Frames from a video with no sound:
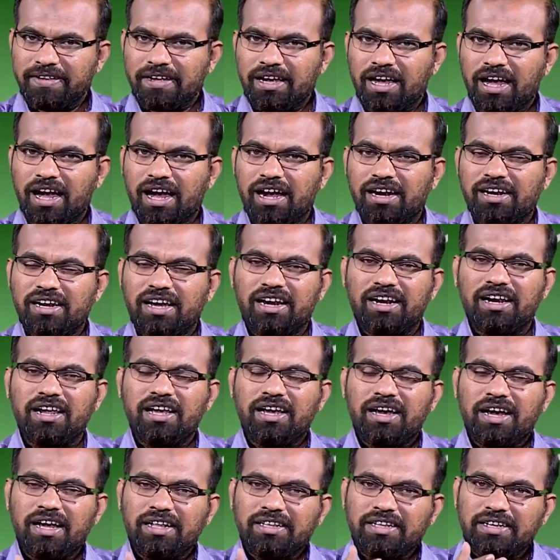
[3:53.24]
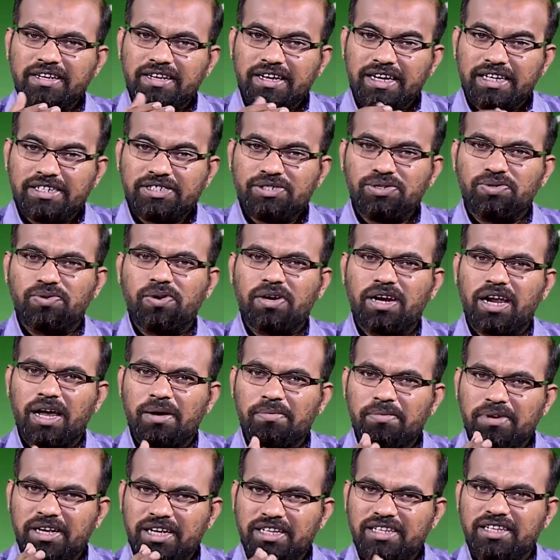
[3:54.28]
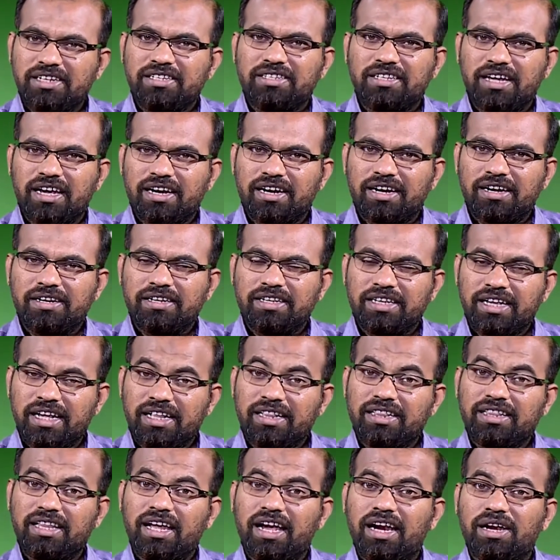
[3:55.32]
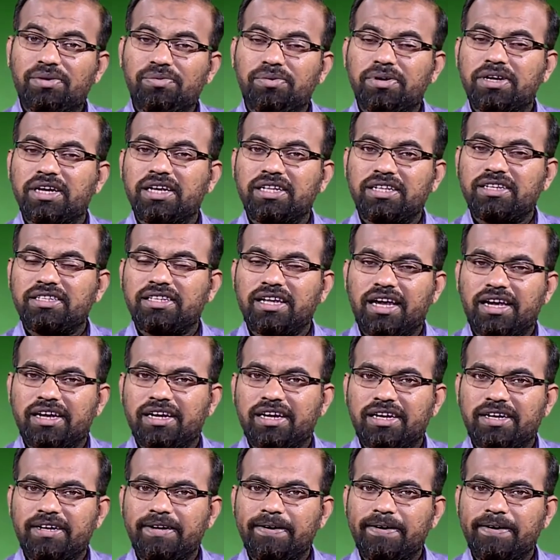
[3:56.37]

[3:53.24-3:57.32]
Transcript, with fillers: ஆனால் அதை ஏற்றுக்கொள்ளாமல் எதிர்த்தார்கள் எந்த அளவுக்கு எதிர்த்தார்கள்